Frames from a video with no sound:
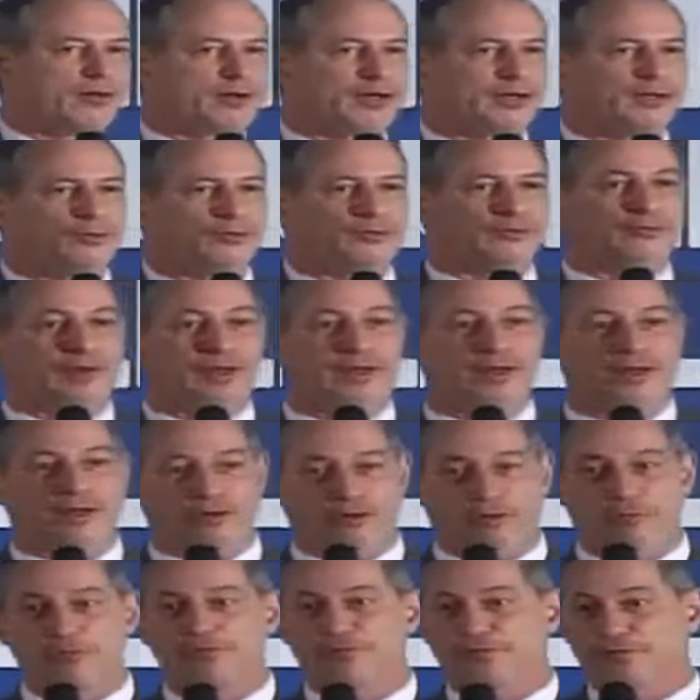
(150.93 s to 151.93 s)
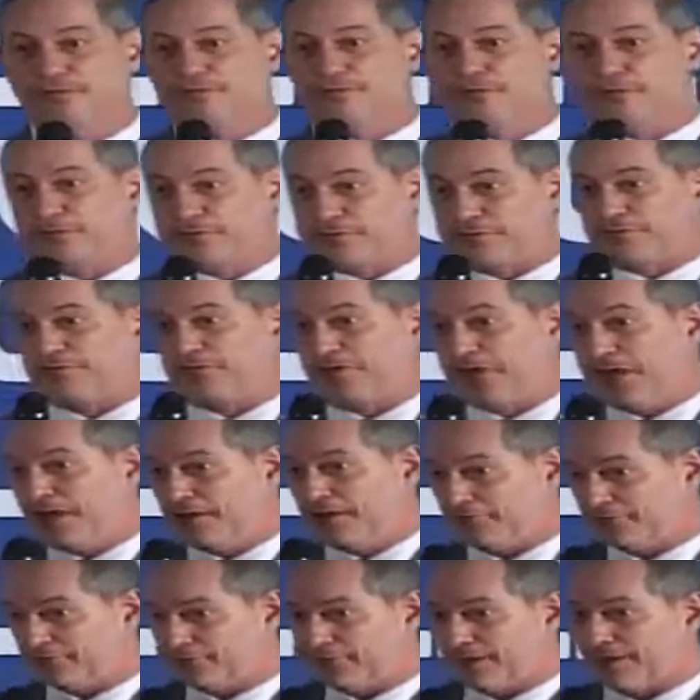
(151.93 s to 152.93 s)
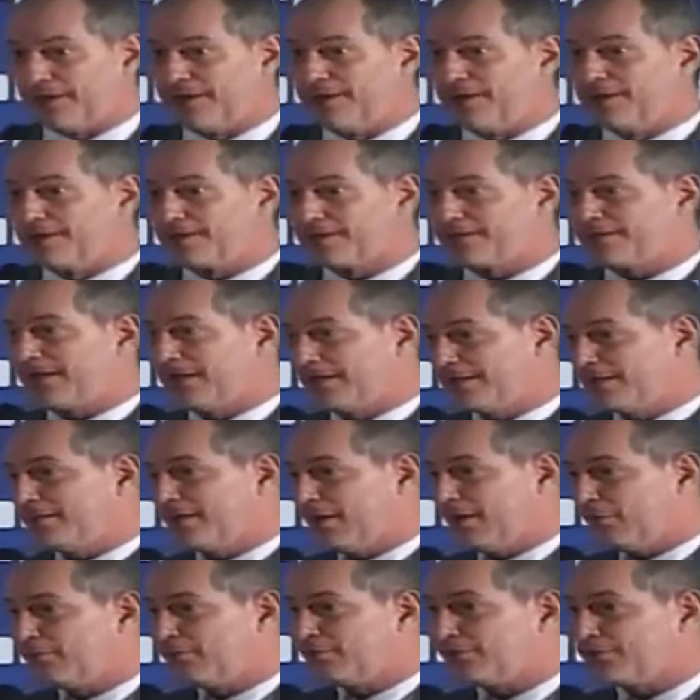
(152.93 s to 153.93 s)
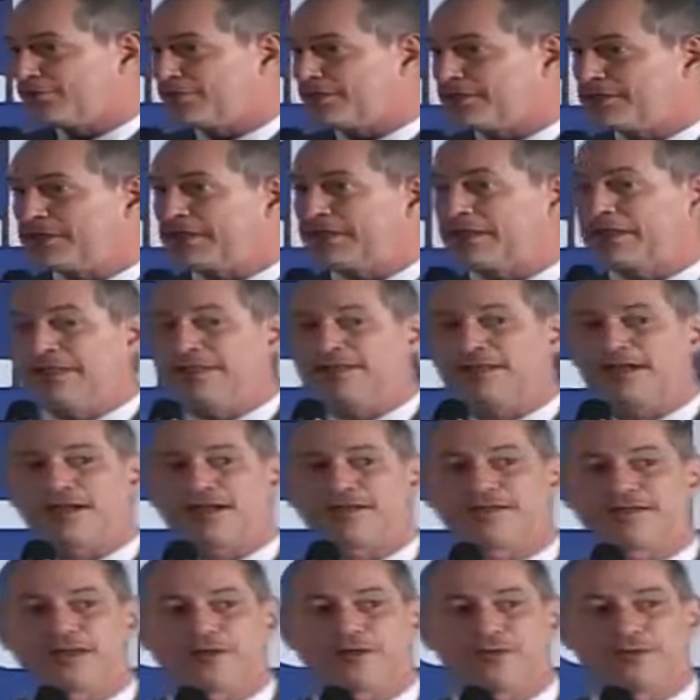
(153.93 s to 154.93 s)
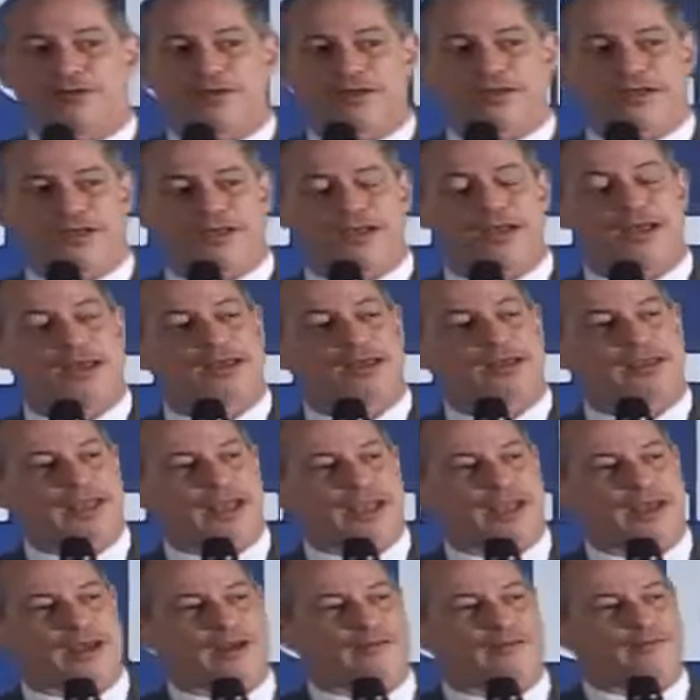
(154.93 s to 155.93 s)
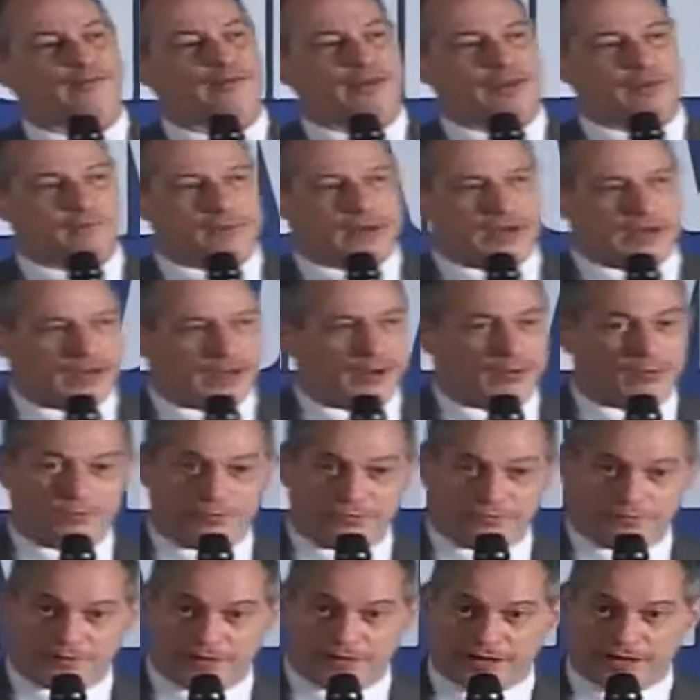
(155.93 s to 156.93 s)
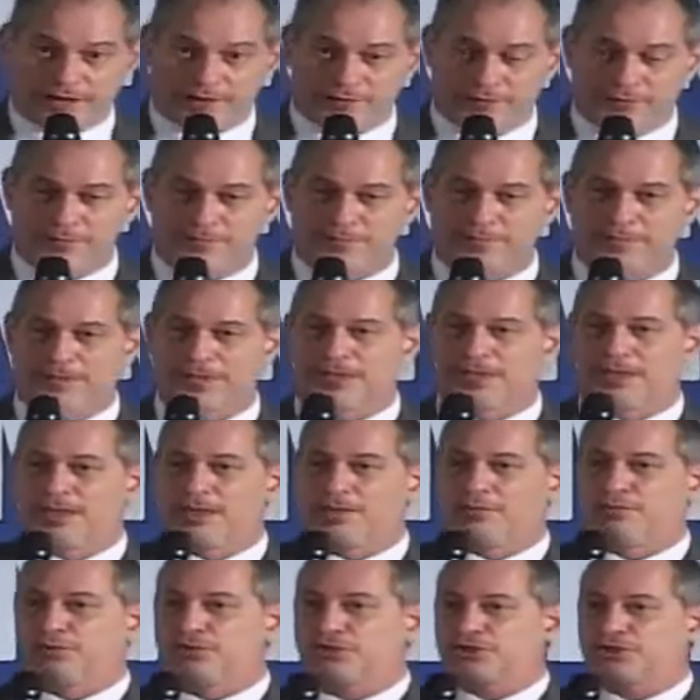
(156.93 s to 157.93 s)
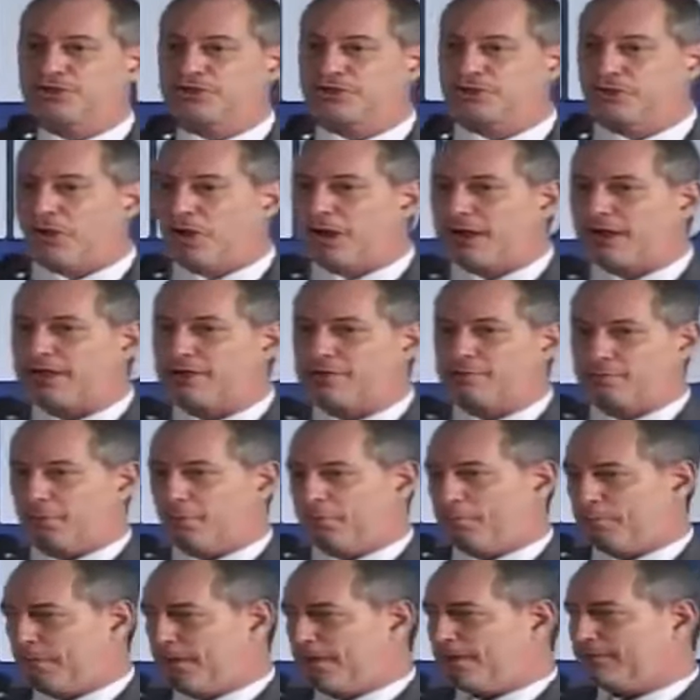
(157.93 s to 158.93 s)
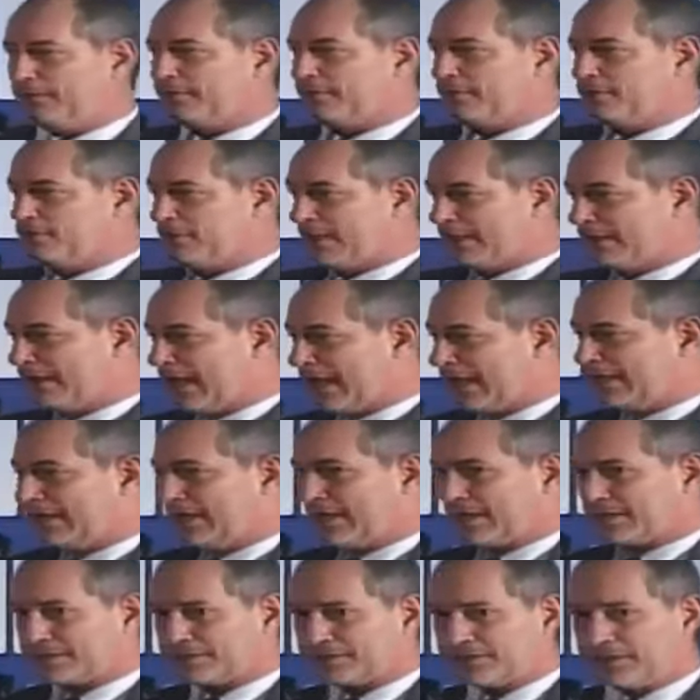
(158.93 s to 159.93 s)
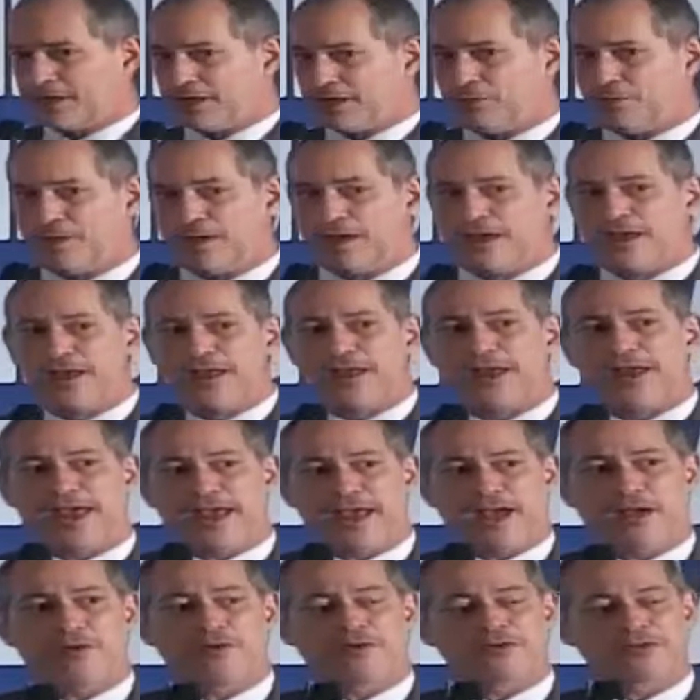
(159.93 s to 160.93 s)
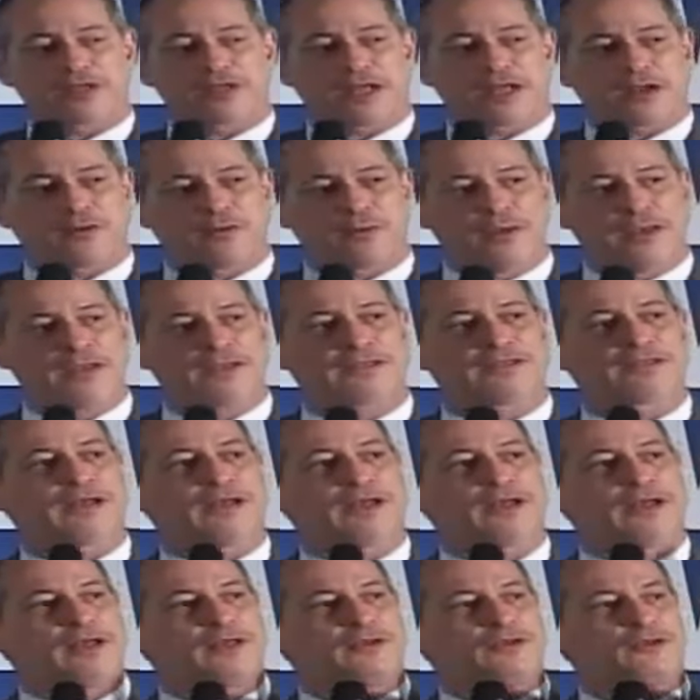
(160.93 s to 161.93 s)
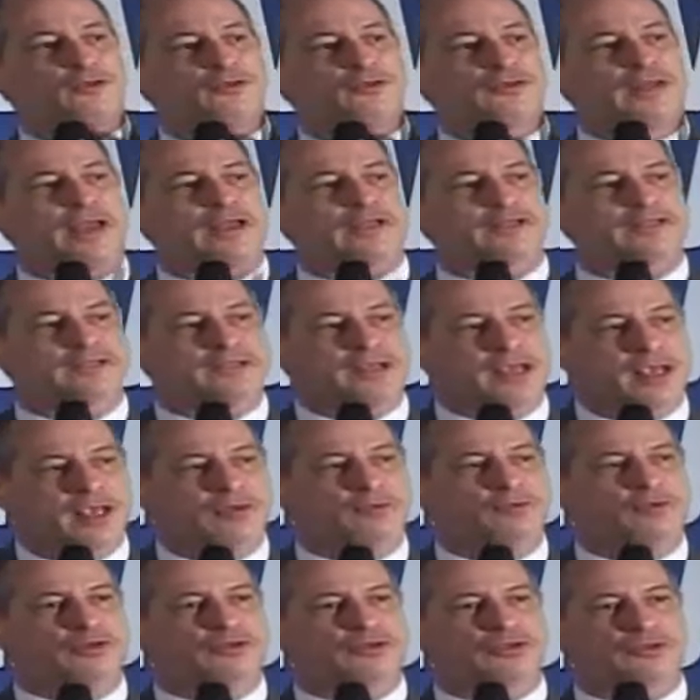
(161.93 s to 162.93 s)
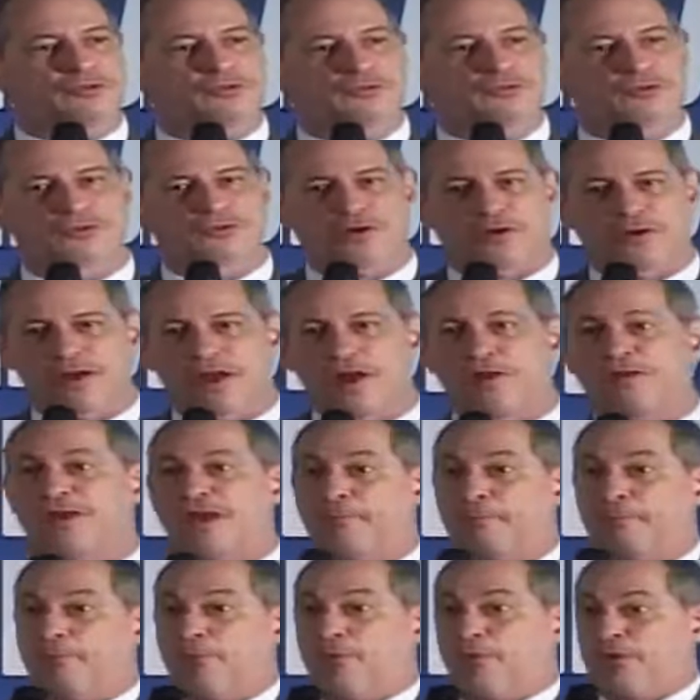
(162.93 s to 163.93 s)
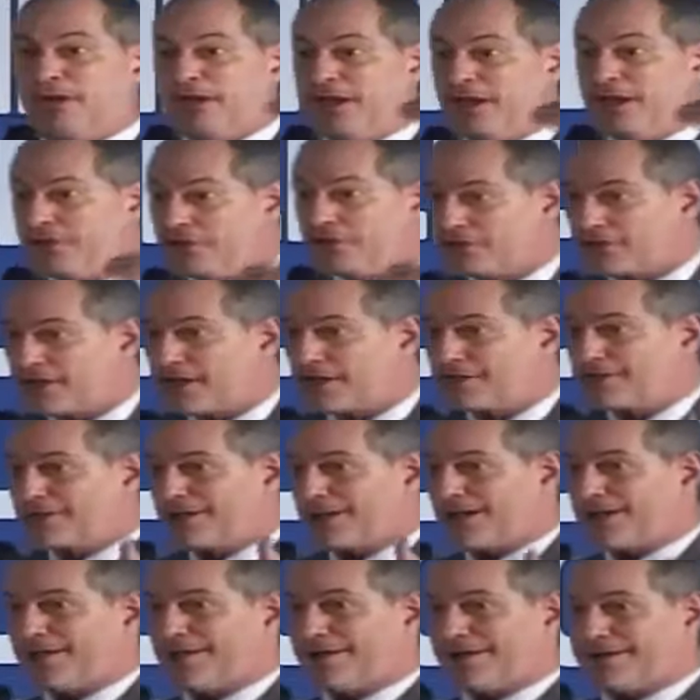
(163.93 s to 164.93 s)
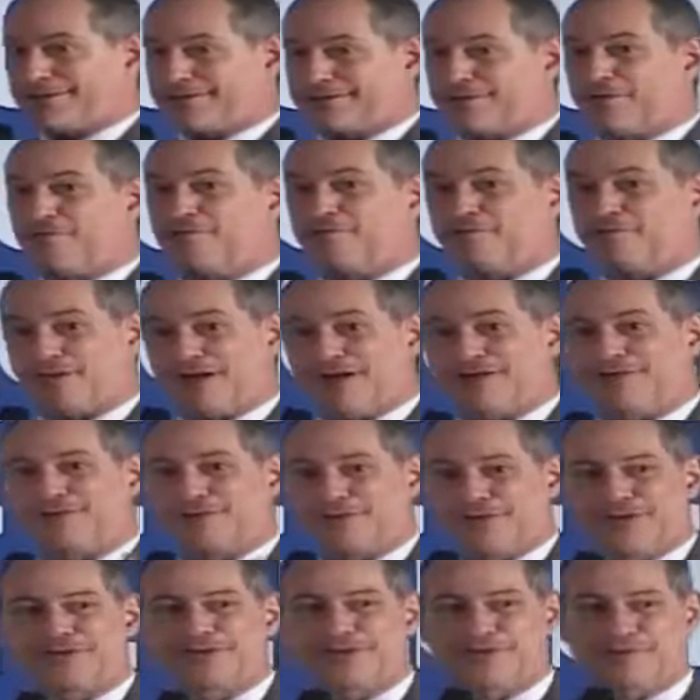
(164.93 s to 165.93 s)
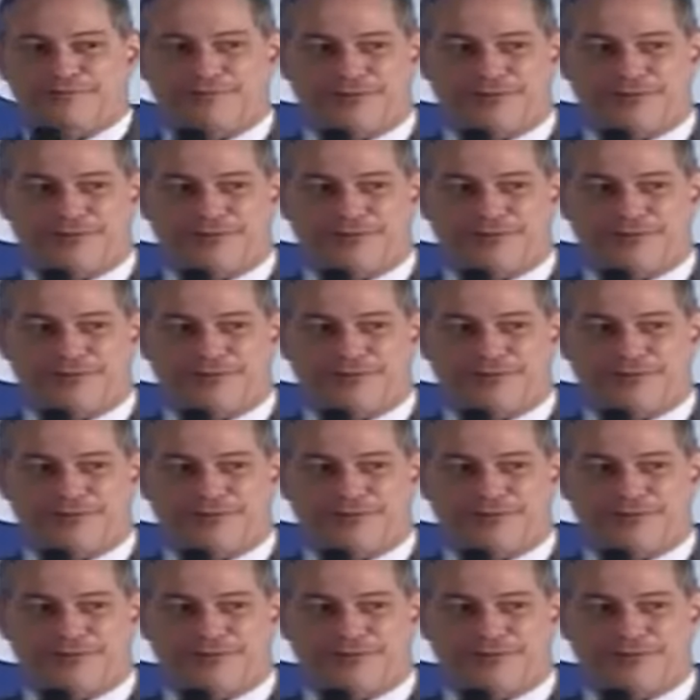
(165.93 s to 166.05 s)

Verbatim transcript: que nos vendem como se fosse ciência, sendo ideologia de quinta categoria, quer afirmar. Ao contrário, o estoque de poupança de uma dada nação é consequência do desenho institucional que a política de cada nação faz ou deixa de